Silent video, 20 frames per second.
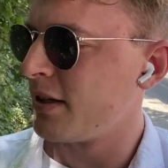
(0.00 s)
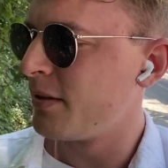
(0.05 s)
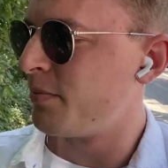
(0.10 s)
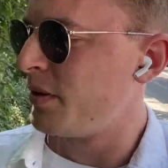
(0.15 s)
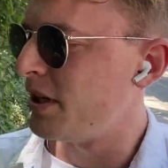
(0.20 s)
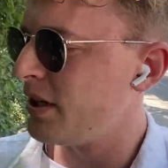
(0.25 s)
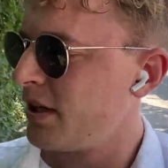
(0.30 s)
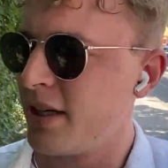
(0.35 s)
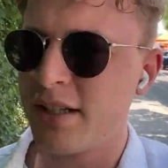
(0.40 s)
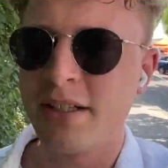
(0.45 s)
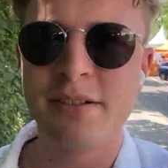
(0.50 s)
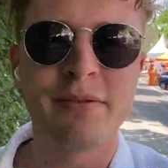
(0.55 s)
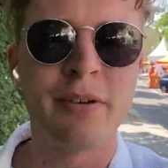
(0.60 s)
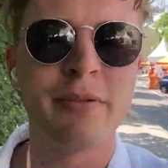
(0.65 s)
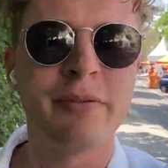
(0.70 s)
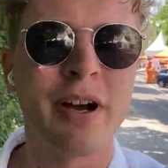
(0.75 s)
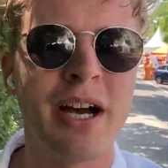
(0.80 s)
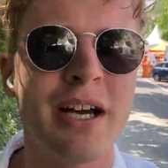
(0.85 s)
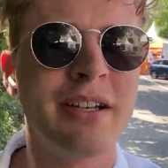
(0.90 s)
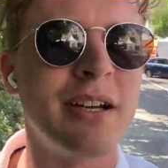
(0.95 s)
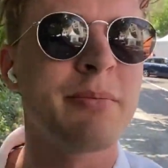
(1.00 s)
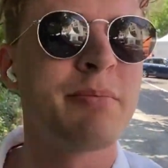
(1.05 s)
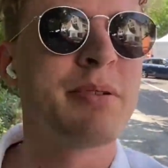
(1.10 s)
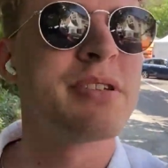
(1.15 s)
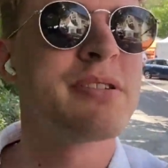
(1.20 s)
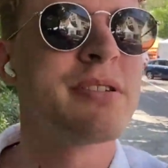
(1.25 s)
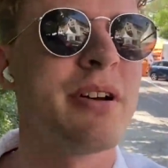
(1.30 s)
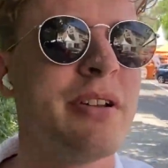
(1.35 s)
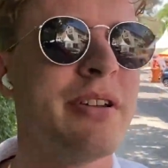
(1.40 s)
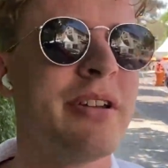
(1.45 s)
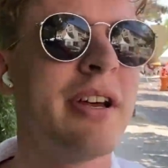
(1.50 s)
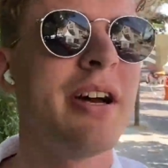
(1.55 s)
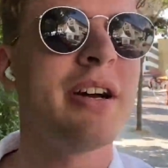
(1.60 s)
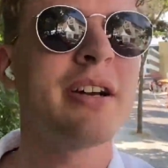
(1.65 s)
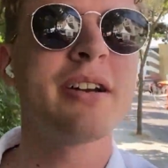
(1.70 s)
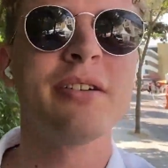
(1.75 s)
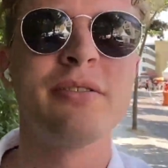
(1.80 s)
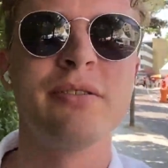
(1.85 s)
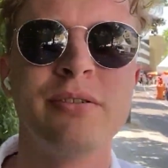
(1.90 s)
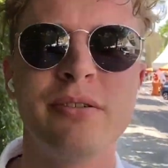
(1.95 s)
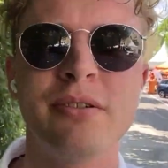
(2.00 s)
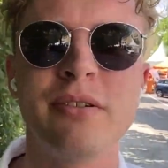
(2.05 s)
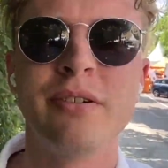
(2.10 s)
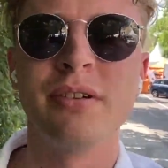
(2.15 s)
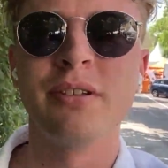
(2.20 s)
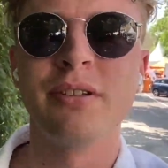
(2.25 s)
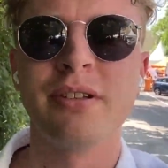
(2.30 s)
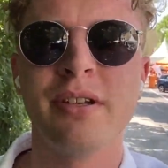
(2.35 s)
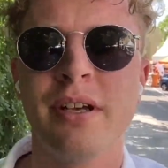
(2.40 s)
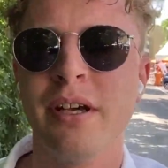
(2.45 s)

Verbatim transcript: Ich bin jetzt von Freitag bis Sonntag und